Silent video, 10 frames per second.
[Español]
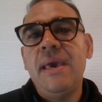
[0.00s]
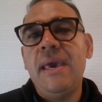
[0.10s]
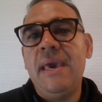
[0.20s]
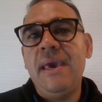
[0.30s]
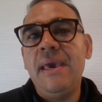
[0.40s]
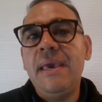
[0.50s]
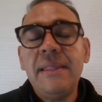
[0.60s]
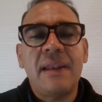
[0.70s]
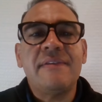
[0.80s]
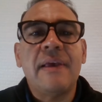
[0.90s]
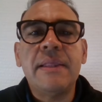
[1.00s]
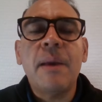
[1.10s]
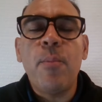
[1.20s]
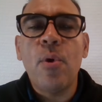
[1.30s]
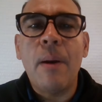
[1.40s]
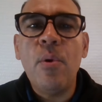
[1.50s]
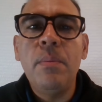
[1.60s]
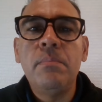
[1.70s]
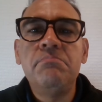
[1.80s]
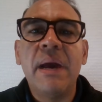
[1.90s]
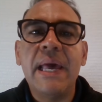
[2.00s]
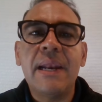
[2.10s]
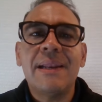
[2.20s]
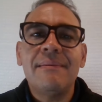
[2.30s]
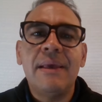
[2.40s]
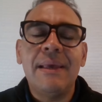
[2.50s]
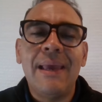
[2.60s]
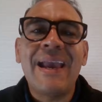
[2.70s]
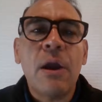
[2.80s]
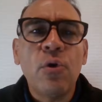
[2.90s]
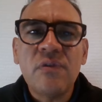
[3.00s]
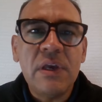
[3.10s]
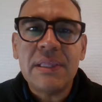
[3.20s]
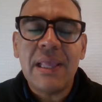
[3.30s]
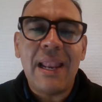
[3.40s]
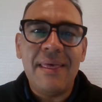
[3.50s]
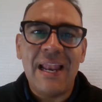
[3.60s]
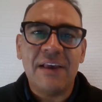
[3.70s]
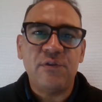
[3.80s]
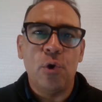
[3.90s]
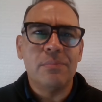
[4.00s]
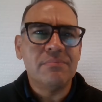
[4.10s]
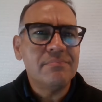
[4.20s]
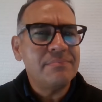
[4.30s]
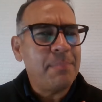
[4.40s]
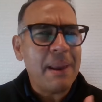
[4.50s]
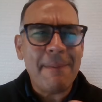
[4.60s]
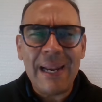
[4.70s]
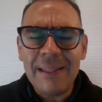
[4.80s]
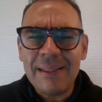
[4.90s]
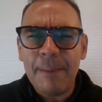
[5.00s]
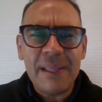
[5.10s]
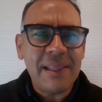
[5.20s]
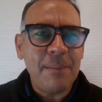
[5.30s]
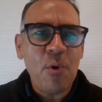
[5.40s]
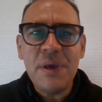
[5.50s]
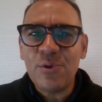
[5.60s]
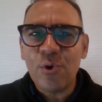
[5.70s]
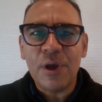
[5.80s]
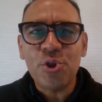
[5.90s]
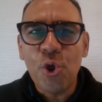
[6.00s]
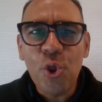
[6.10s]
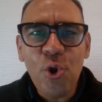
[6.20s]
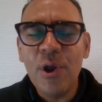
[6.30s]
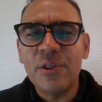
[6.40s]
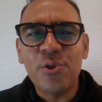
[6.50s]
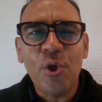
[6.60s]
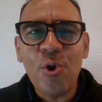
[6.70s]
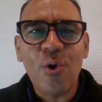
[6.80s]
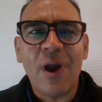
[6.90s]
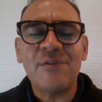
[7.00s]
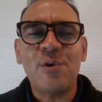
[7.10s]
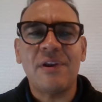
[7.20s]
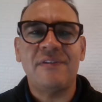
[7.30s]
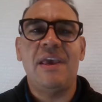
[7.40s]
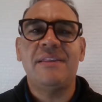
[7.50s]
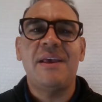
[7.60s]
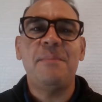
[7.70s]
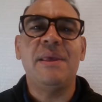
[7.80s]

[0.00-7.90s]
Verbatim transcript: es interesante que podamos ver eh, en qué consiste la delación permanentemente hemos visto que en todos los casos recientes el